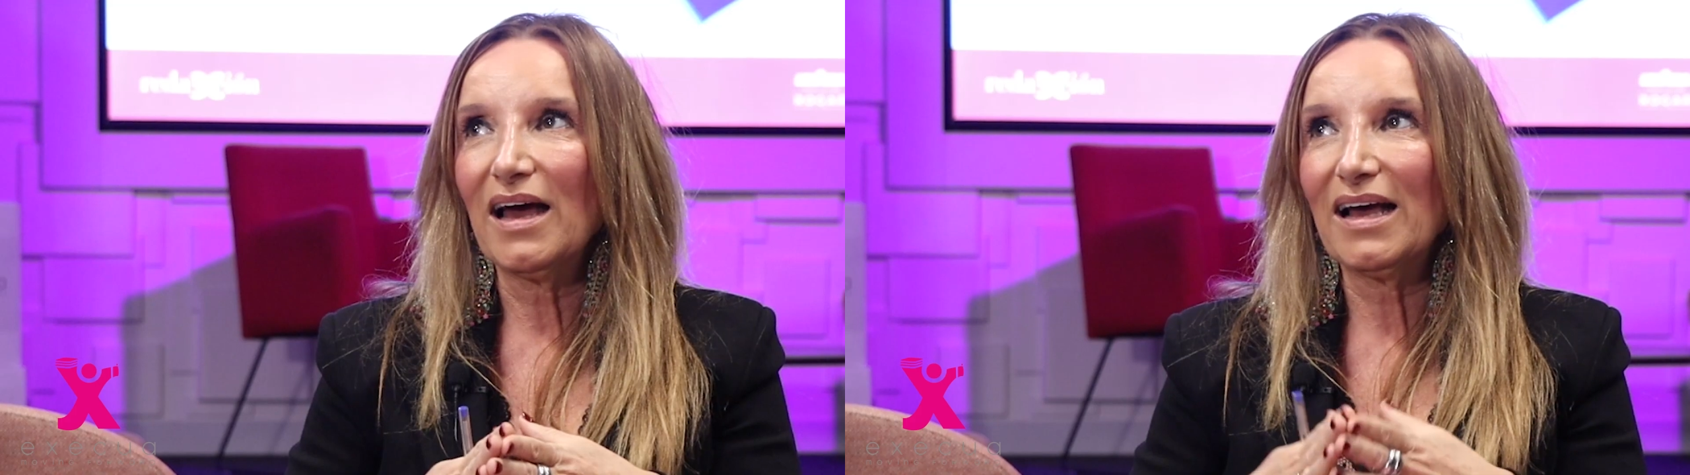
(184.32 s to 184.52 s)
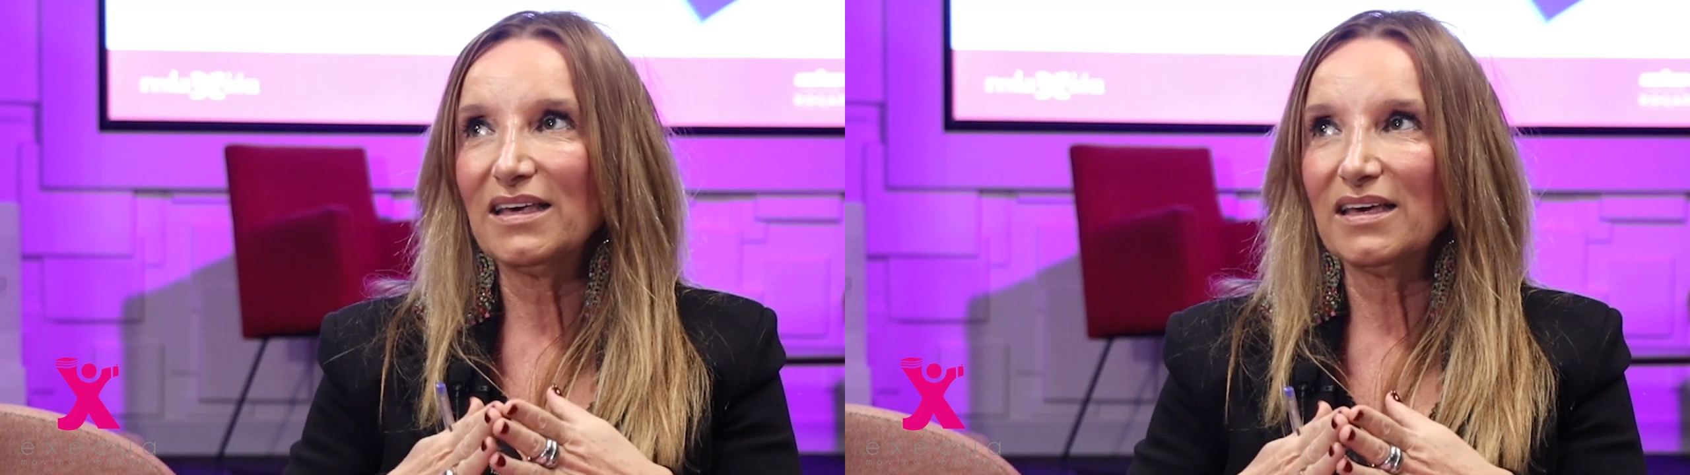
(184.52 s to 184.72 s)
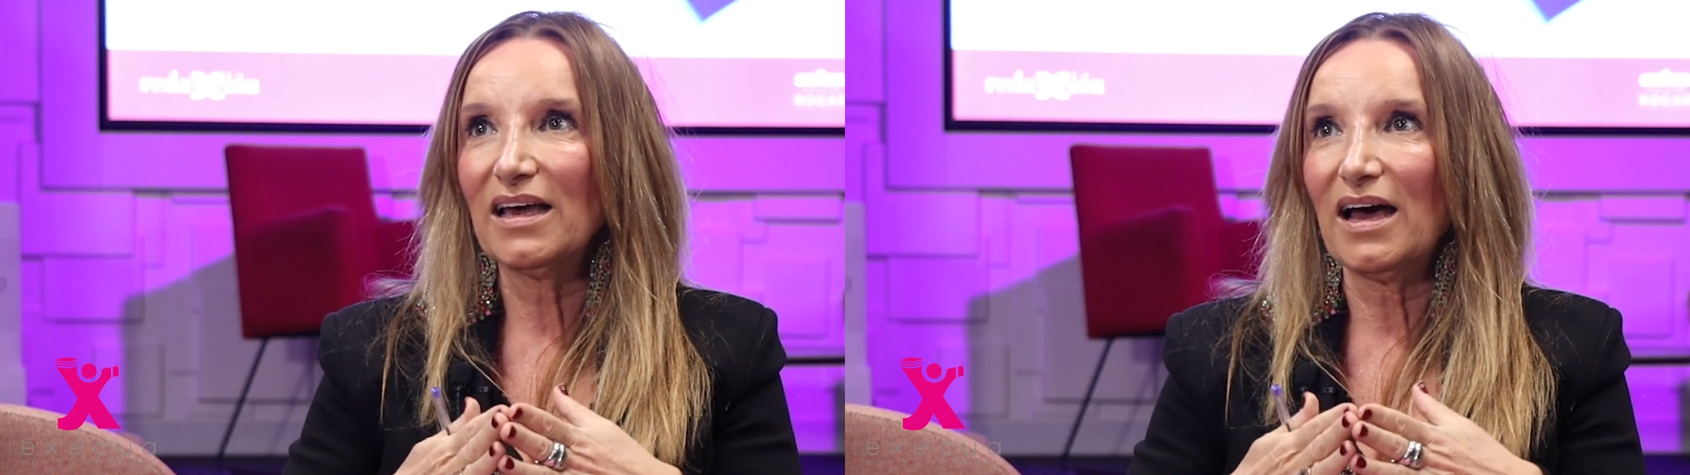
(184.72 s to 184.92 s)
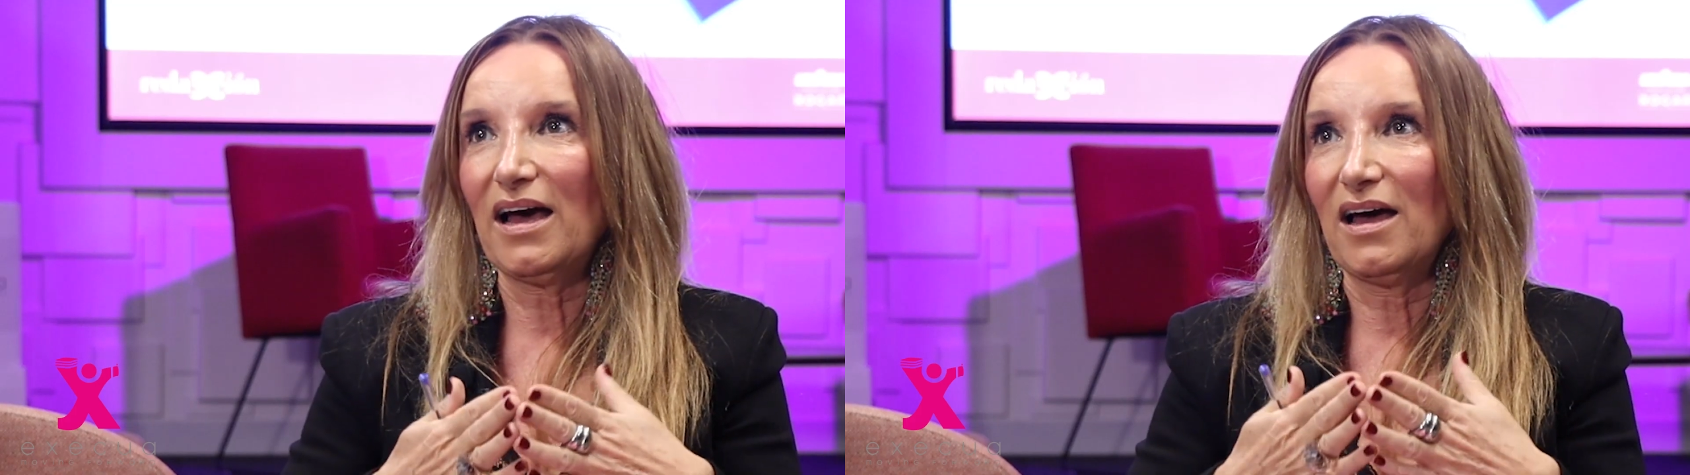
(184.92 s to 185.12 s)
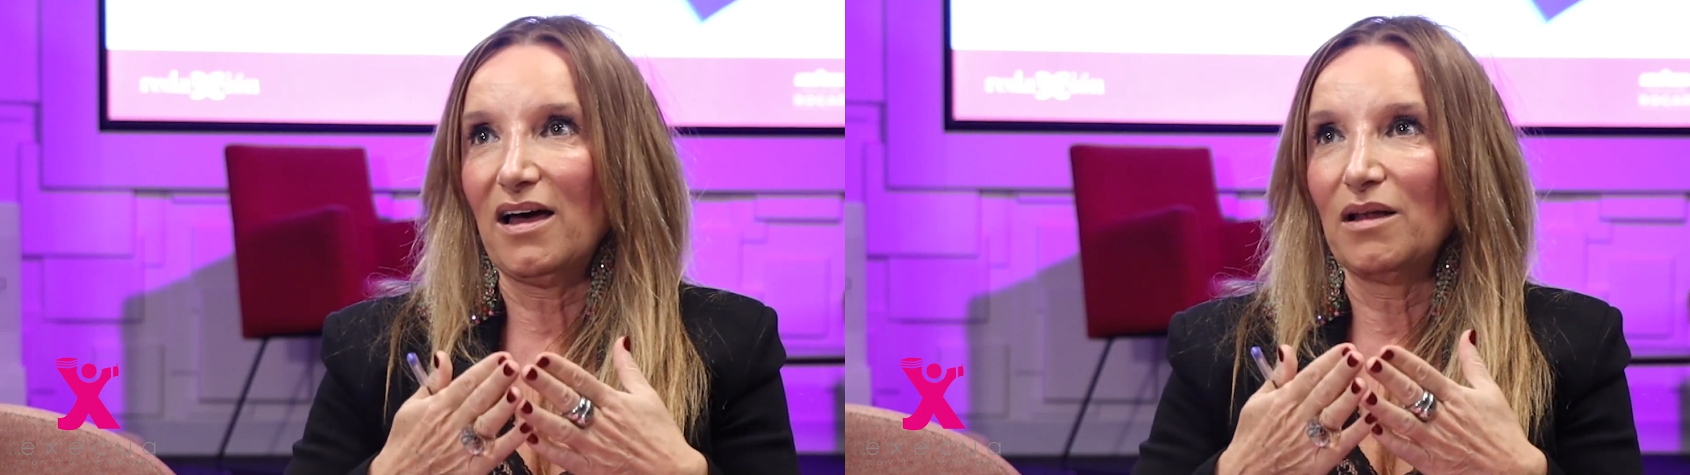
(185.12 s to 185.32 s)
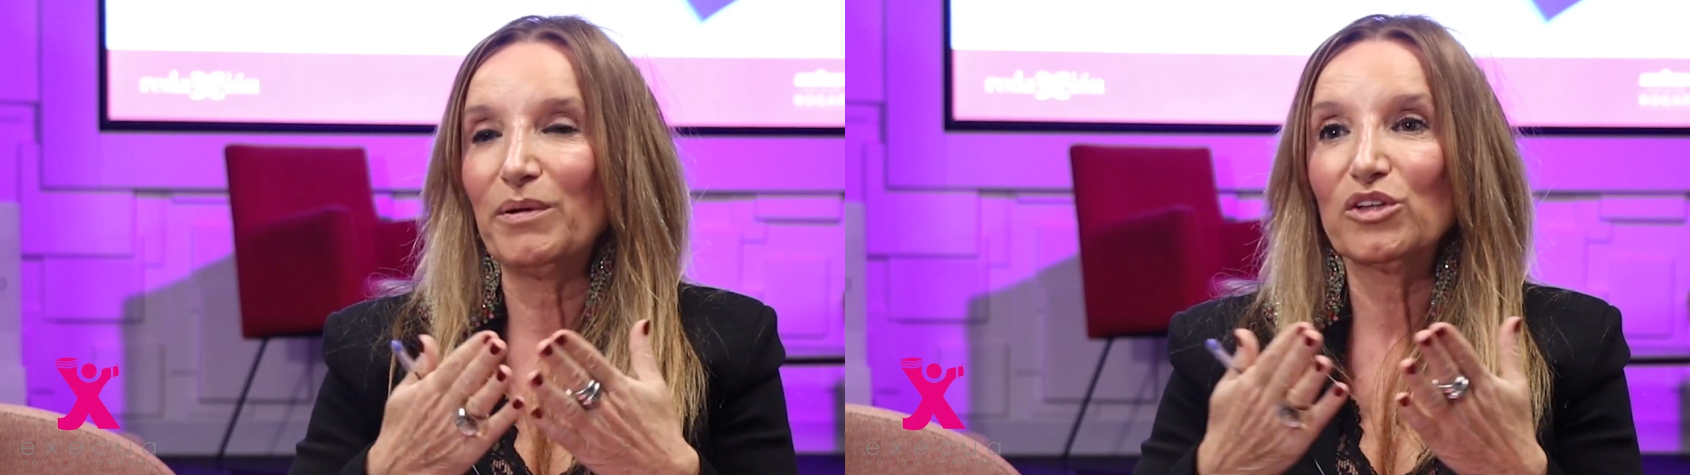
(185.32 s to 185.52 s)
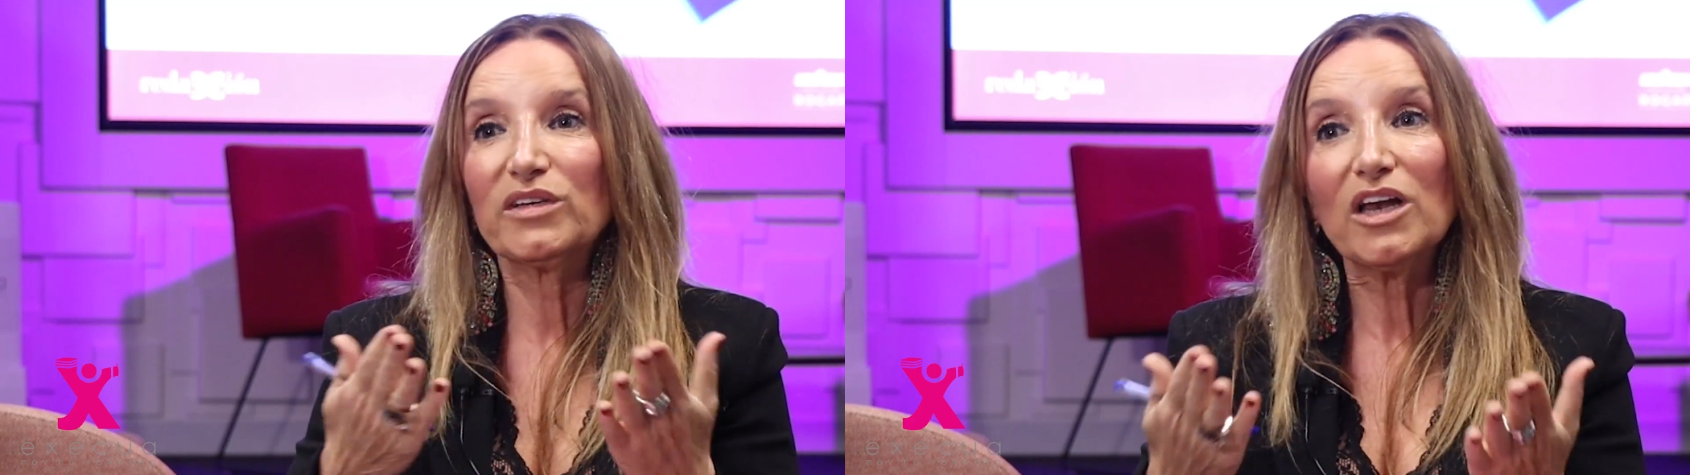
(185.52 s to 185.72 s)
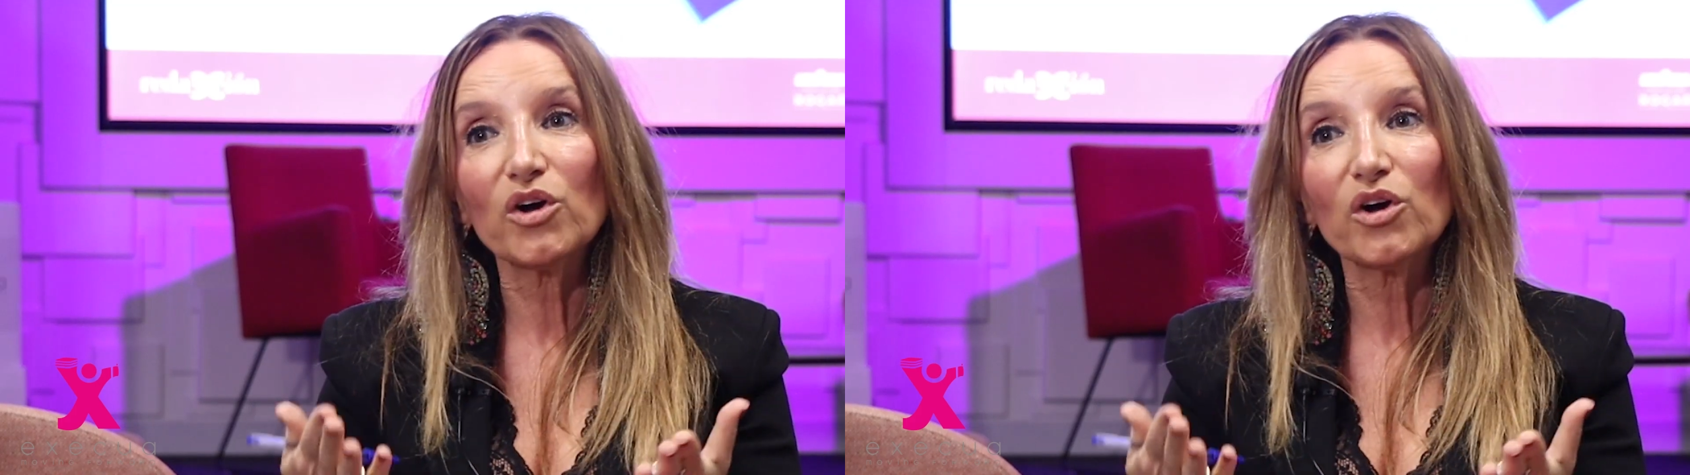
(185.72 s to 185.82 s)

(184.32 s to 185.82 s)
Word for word: allí al personal